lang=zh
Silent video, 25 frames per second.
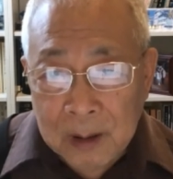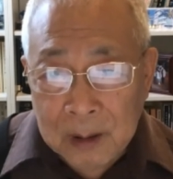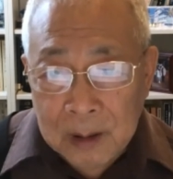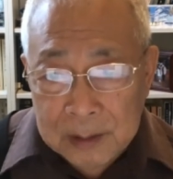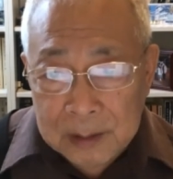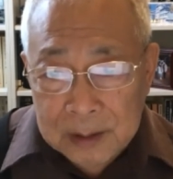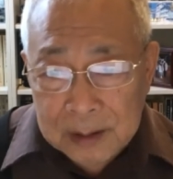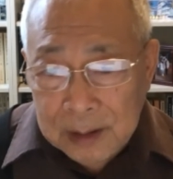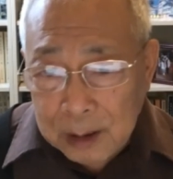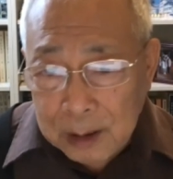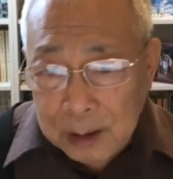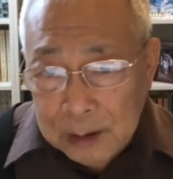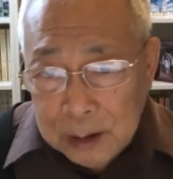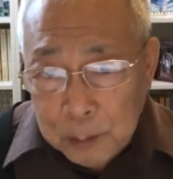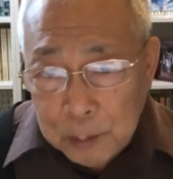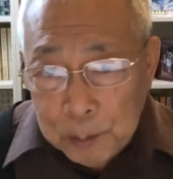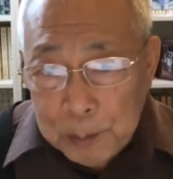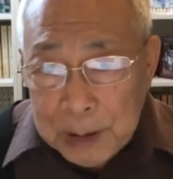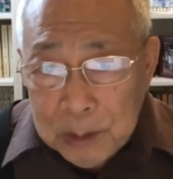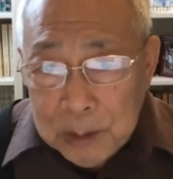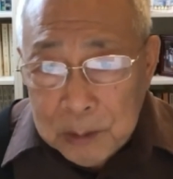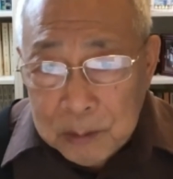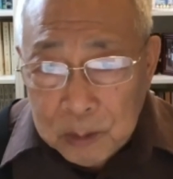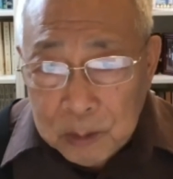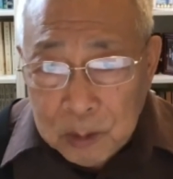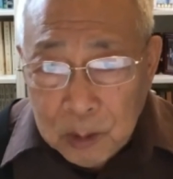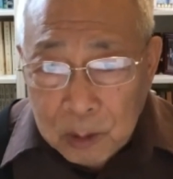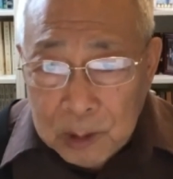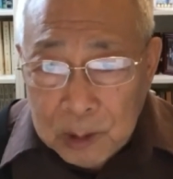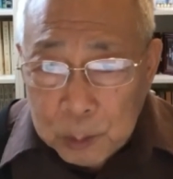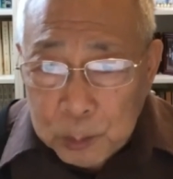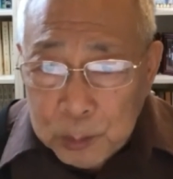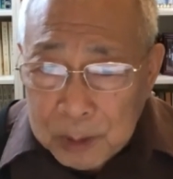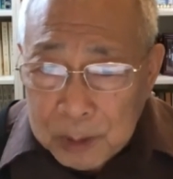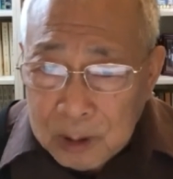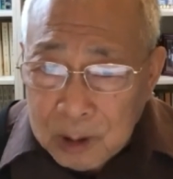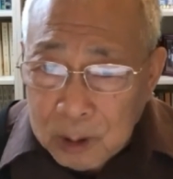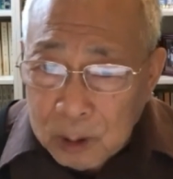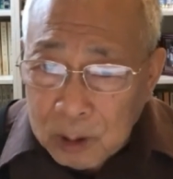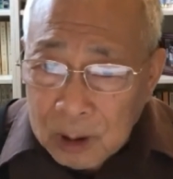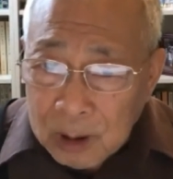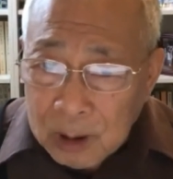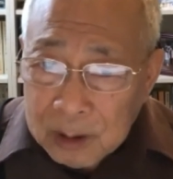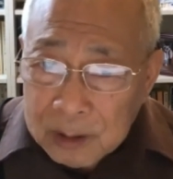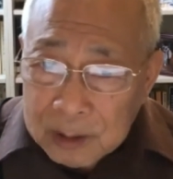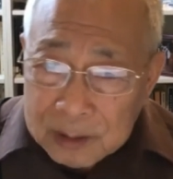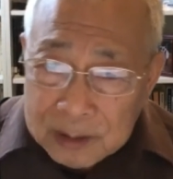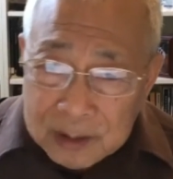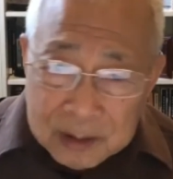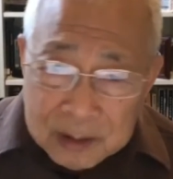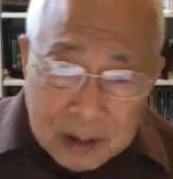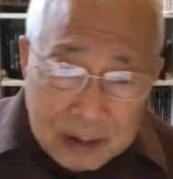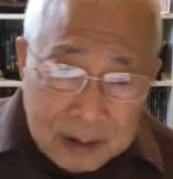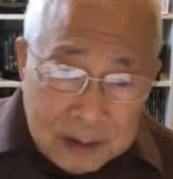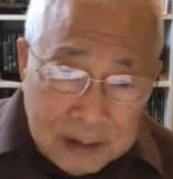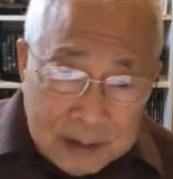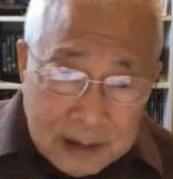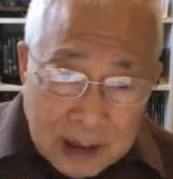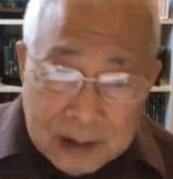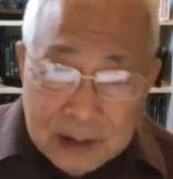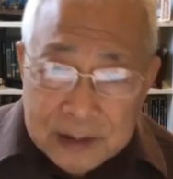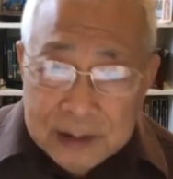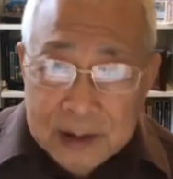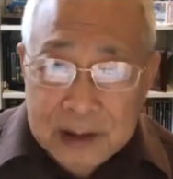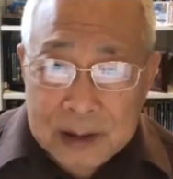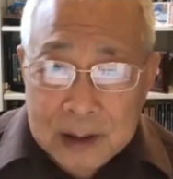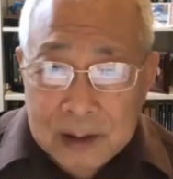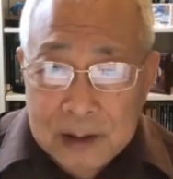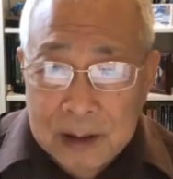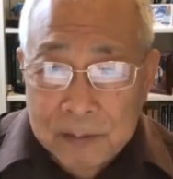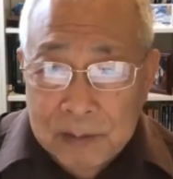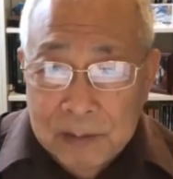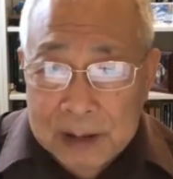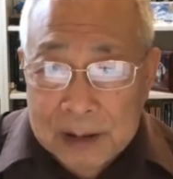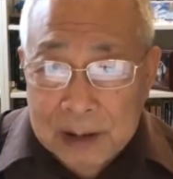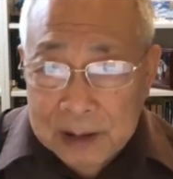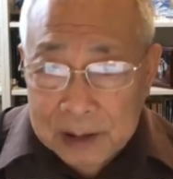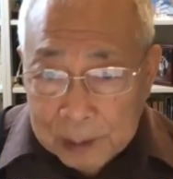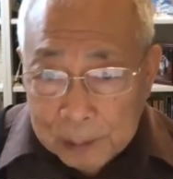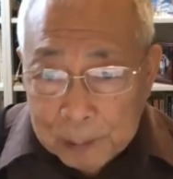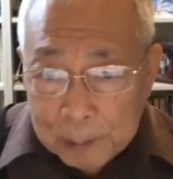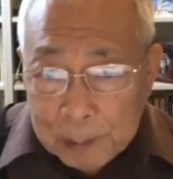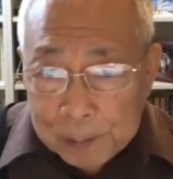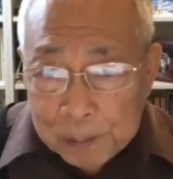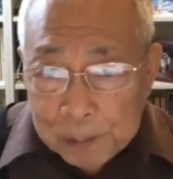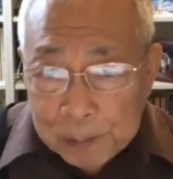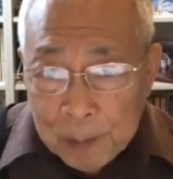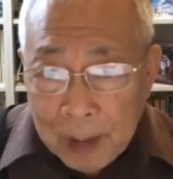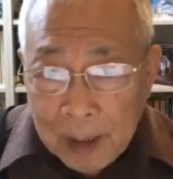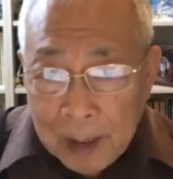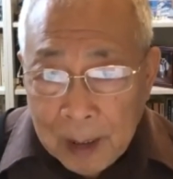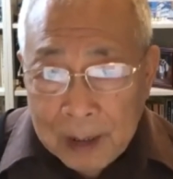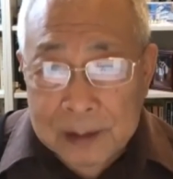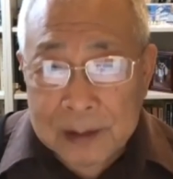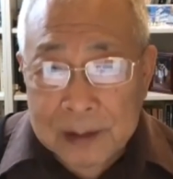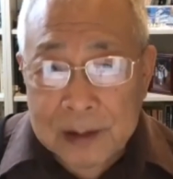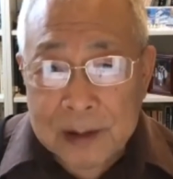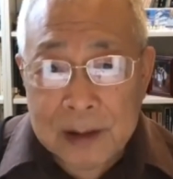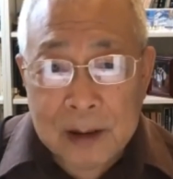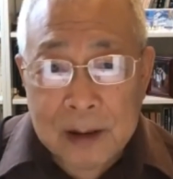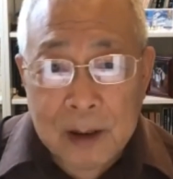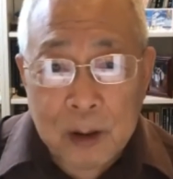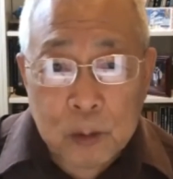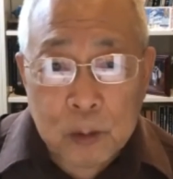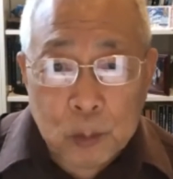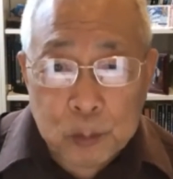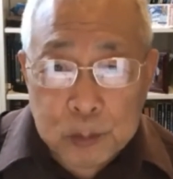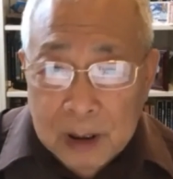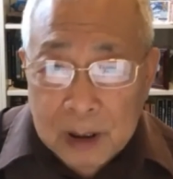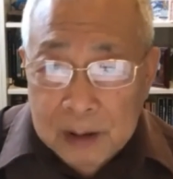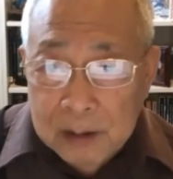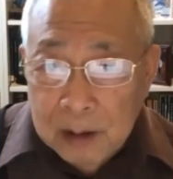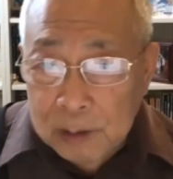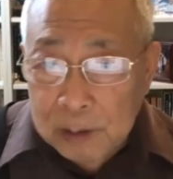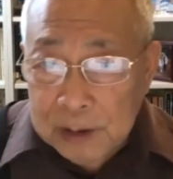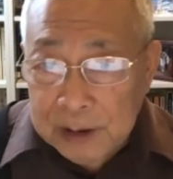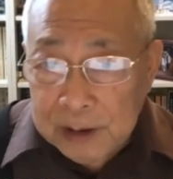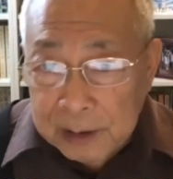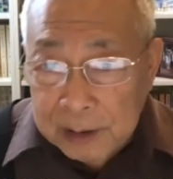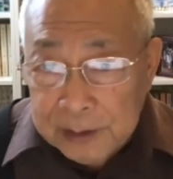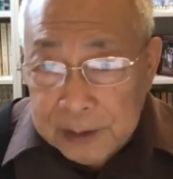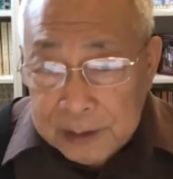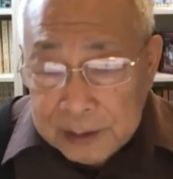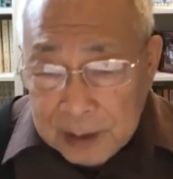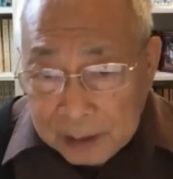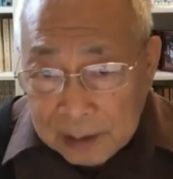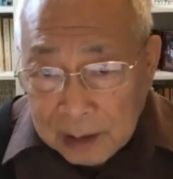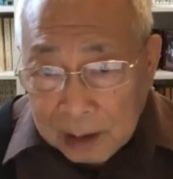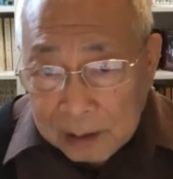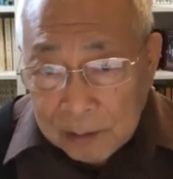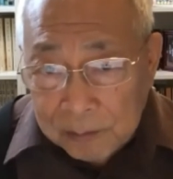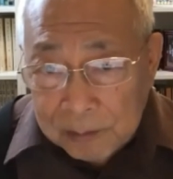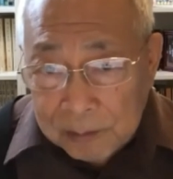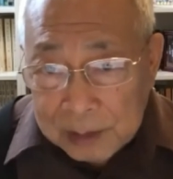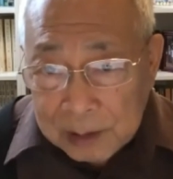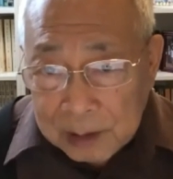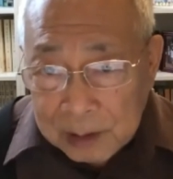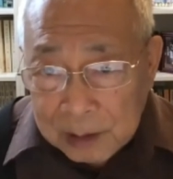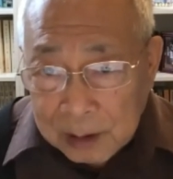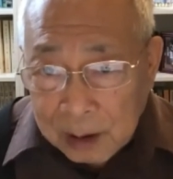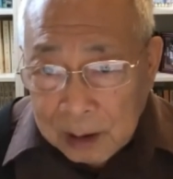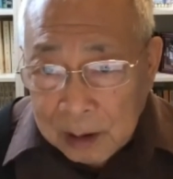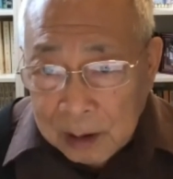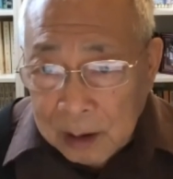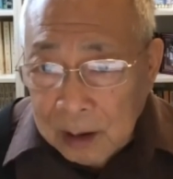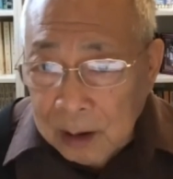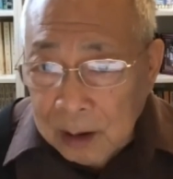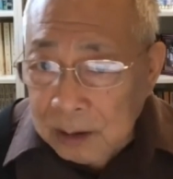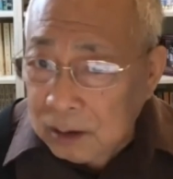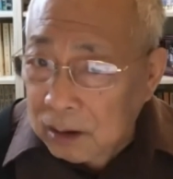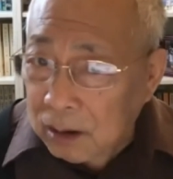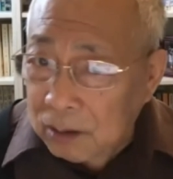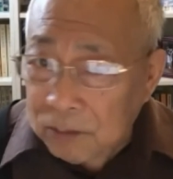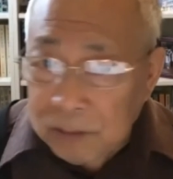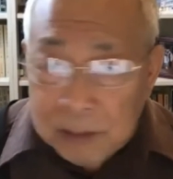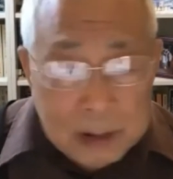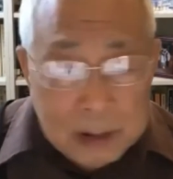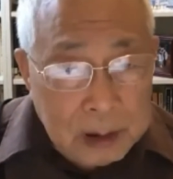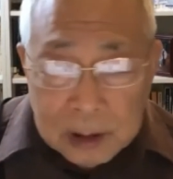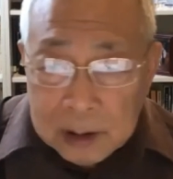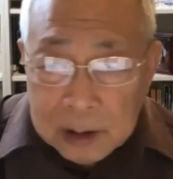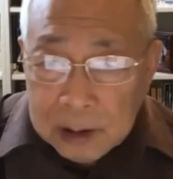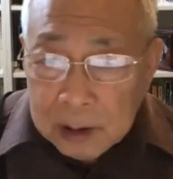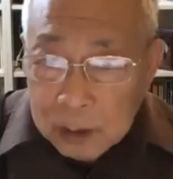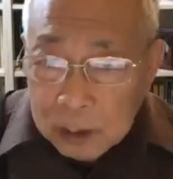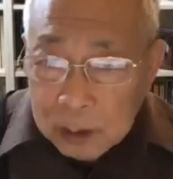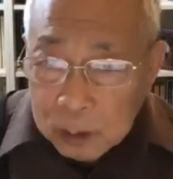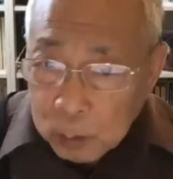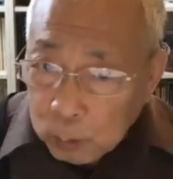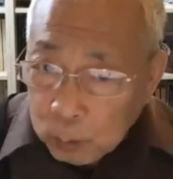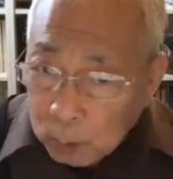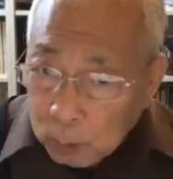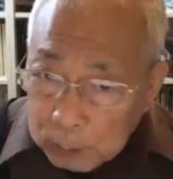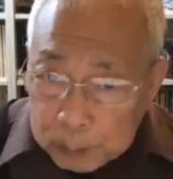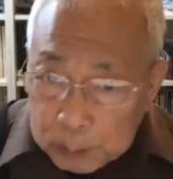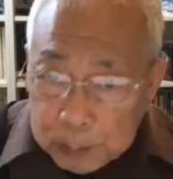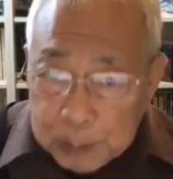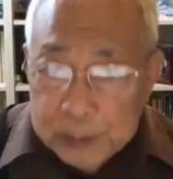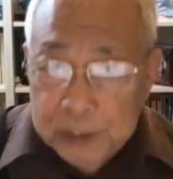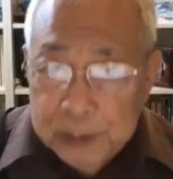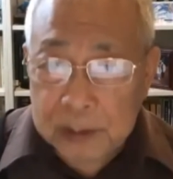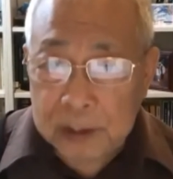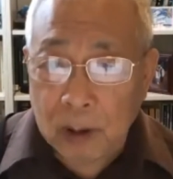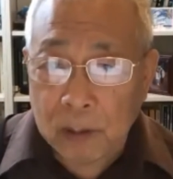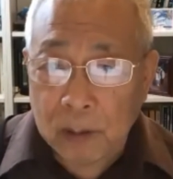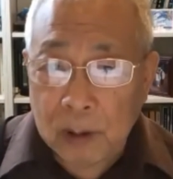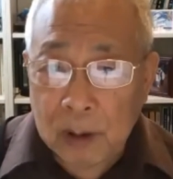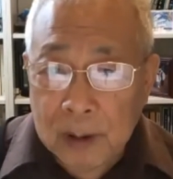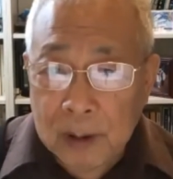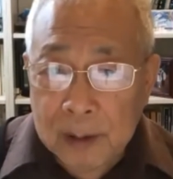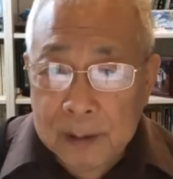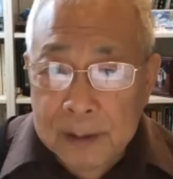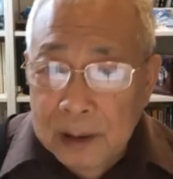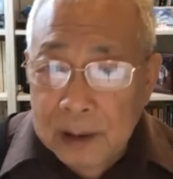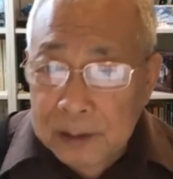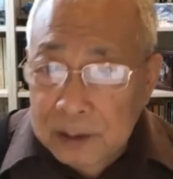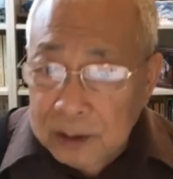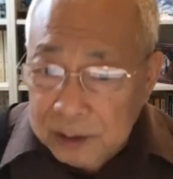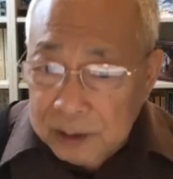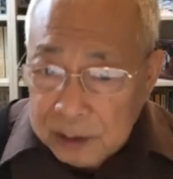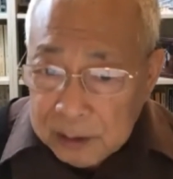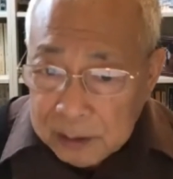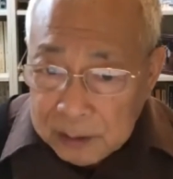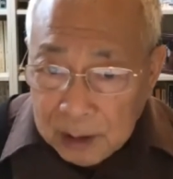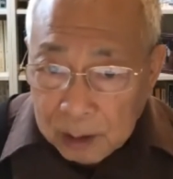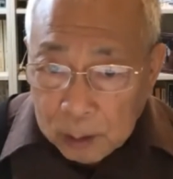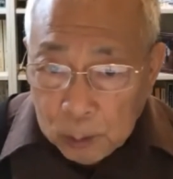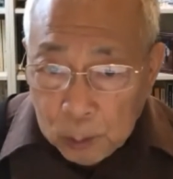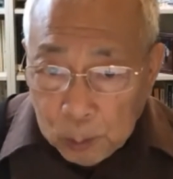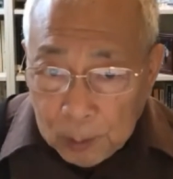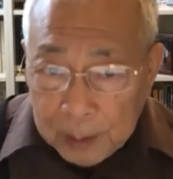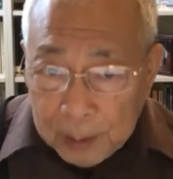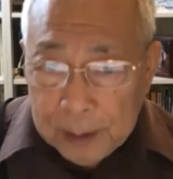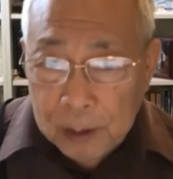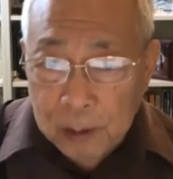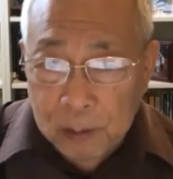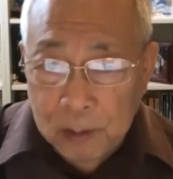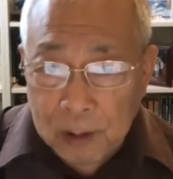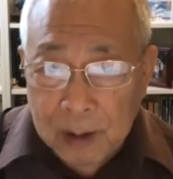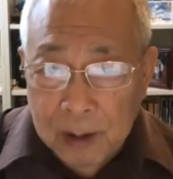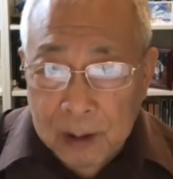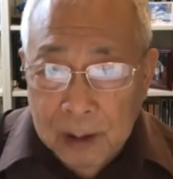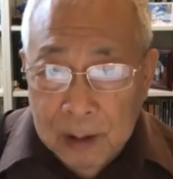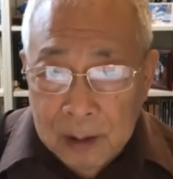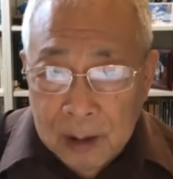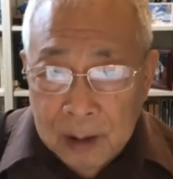现在这个民主到了最后是个人性的问题了，还是一个共产党影响他的问题了？这个问题我们不知道，但是现在坏掉了。